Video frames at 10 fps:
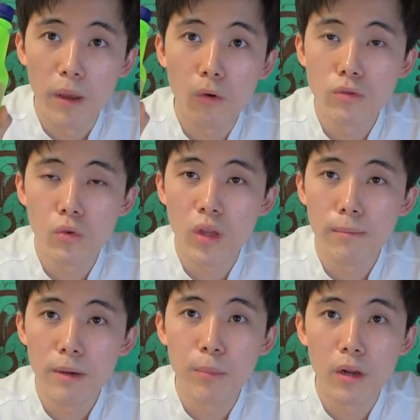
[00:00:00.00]
메론 소다
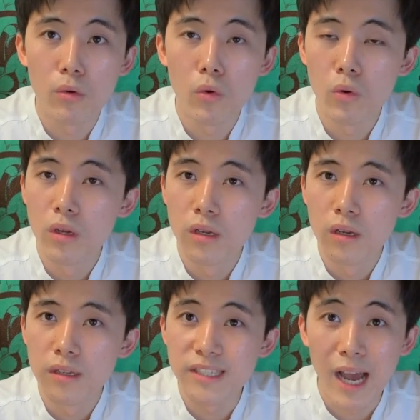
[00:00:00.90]
맛 말고
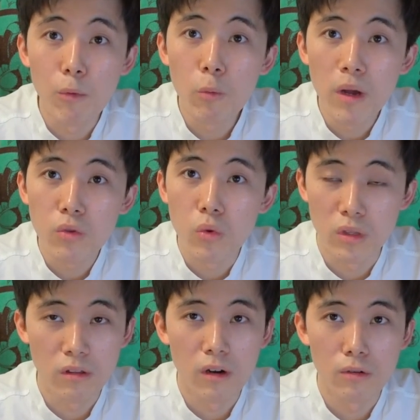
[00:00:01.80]
자몽 맛도
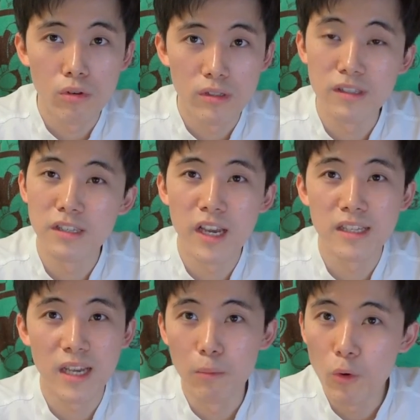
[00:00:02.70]
있더라고요. 근데 제가
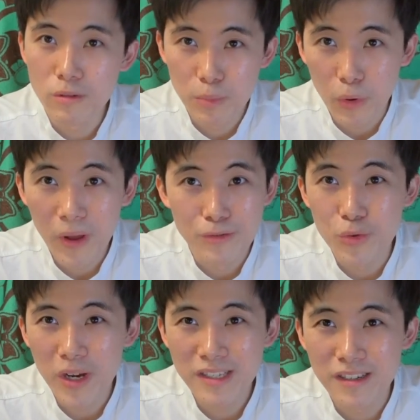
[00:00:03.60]
자몽은 별로 안
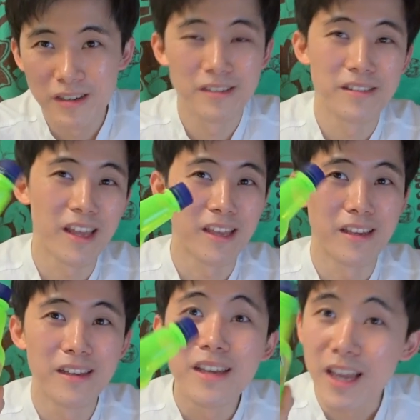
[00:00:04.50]
좋아해서 네,
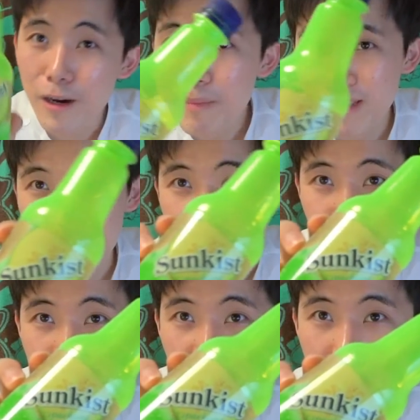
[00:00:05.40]
이것만
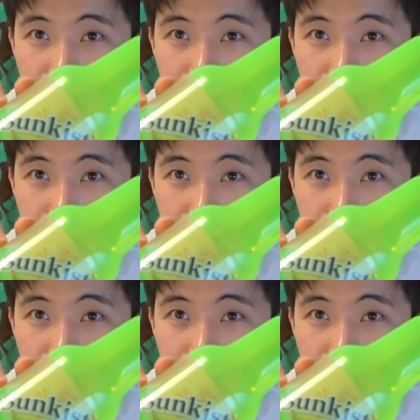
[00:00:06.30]
사왔습니다.